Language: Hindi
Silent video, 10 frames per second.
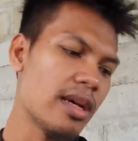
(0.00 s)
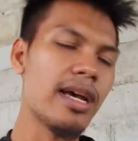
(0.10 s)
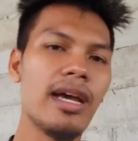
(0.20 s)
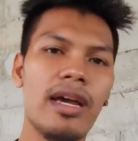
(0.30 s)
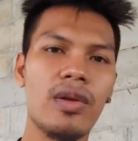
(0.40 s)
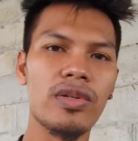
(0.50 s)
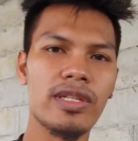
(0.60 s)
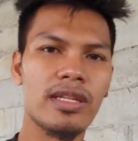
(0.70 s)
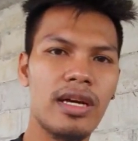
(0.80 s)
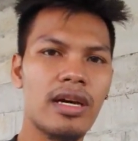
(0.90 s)
एंड हो
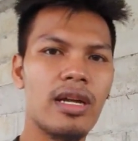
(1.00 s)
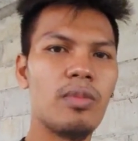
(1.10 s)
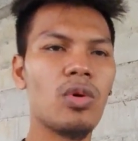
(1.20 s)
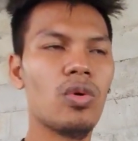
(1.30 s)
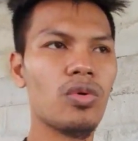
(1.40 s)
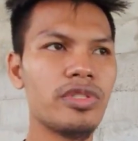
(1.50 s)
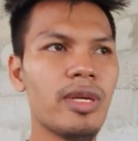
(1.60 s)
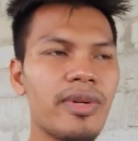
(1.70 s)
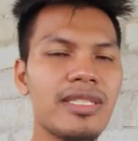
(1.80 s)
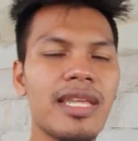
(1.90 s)
सकता है अगर आप लोगों को कुछ
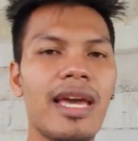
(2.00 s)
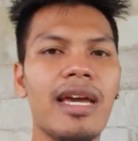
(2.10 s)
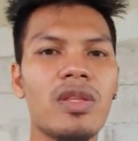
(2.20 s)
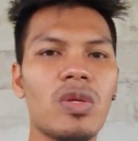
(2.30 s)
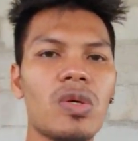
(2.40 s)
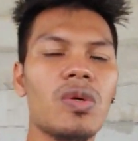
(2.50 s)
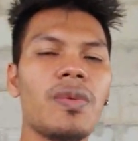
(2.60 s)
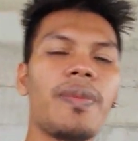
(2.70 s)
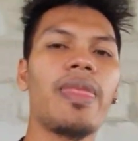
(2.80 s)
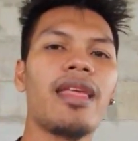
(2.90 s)
समझ नहीं आया तो
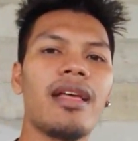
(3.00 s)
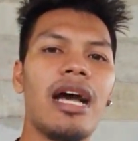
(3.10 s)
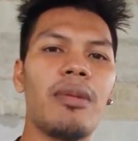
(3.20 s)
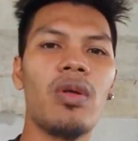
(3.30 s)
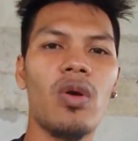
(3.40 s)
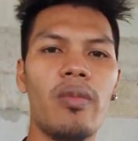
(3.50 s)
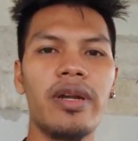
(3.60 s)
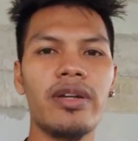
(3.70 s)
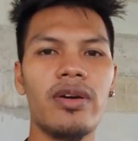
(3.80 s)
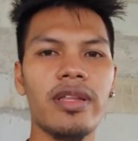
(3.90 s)
आप लोग
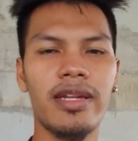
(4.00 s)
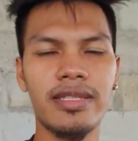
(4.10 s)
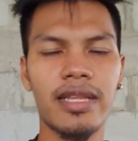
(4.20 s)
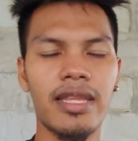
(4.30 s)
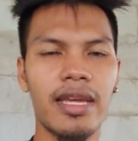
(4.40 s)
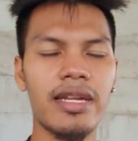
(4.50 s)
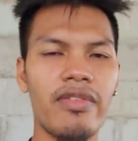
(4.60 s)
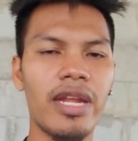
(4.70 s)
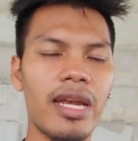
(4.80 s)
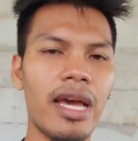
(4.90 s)
कमेंट डाउन कर सकते हैं
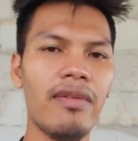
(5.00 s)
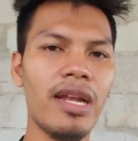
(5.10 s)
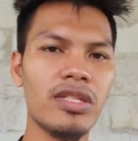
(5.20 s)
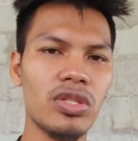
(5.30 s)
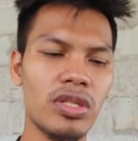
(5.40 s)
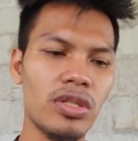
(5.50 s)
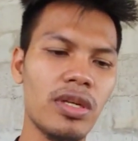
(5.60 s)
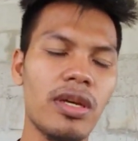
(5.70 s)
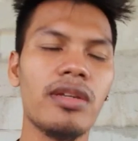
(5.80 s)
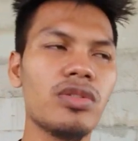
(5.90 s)
डेफिनेटली आई विल
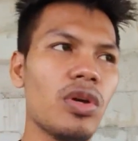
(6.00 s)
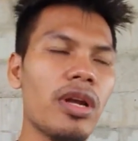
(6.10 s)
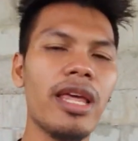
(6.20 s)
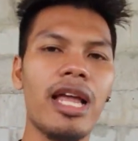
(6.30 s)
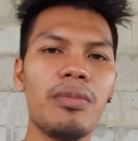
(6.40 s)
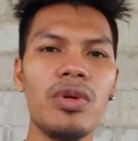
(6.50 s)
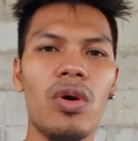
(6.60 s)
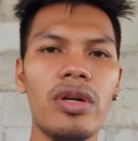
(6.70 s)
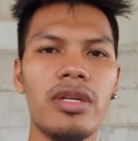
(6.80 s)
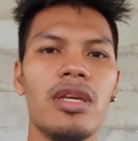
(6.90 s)
श्योरली हेल्प यू
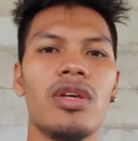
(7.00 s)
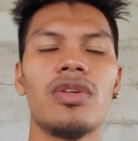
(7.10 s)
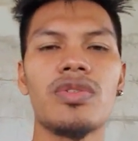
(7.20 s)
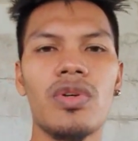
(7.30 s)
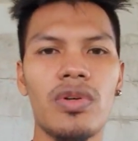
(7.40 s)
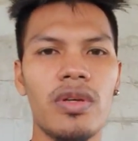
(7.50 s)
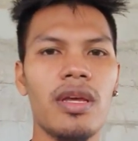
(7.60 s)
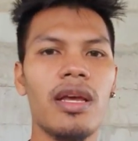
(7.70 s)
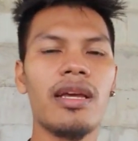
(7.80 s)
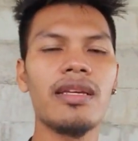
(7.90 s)
आउट सो
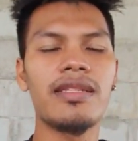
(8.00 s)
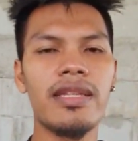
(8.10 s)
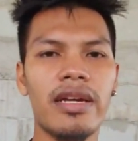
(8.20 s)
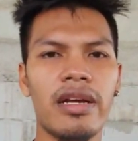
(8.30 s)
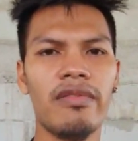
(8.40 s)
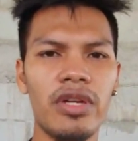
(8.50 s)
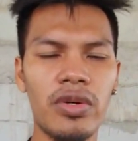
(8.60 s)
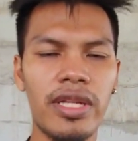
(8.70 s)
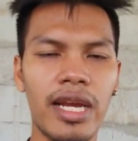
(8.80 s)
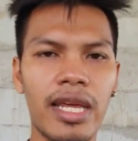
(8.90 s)
इसी तरह का
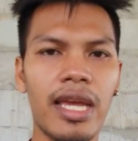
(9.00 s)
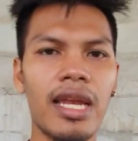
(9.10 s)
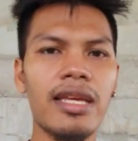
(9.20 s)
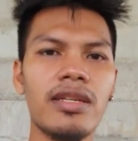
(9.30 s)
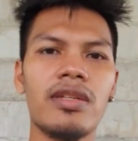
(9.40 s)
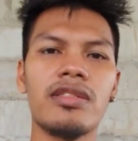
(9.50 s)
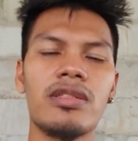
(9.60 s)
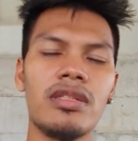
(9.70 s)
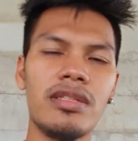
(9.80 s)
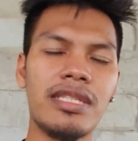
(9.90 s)
वीडियो देखने के लिए
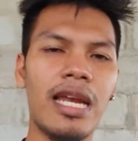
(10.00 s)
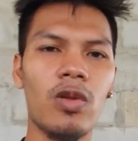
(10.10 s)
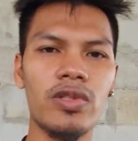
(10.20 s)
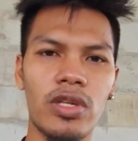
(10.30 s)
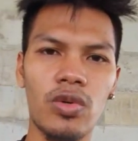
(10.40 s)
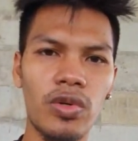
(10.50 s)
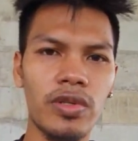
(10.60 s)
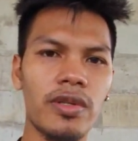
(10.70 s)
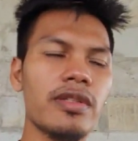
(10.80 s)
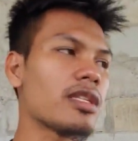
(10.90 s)
चैनल को ज़रूर
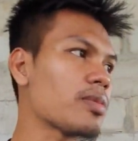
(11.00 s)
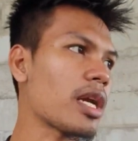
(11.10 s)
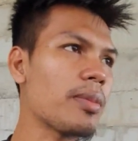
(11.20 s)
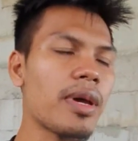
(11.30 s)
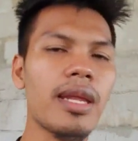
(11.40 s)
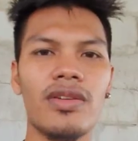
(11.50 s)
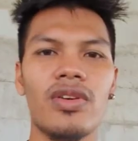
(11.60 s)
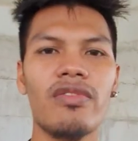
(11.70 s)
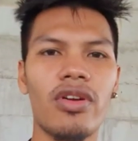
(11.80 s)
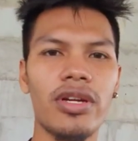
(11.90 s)
सब्सक्राइब करिए
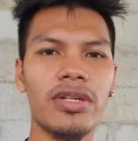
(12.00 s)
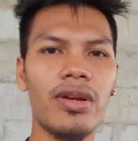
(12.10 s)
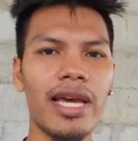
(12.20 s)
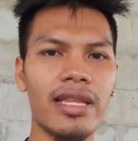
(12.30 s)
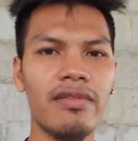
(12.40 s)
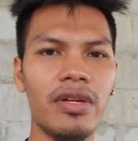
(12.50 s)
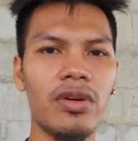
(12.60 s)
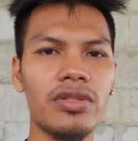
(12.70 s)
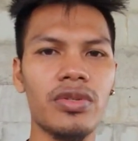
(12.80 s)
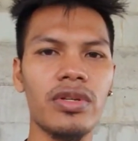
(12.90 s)
डोंट फॉरगेट टू लाइक द
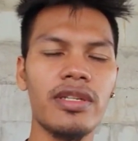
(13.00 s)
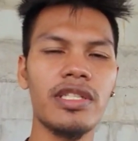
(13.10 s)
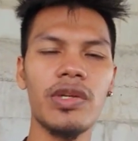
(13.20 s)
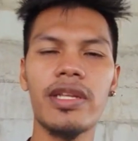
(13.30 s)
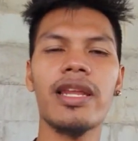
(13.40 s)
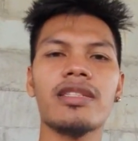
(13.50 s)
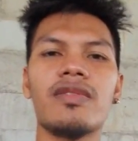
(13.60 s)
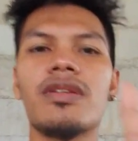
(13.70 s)
वीडियो ऑल्सो सी यू इन द नेक्स्ट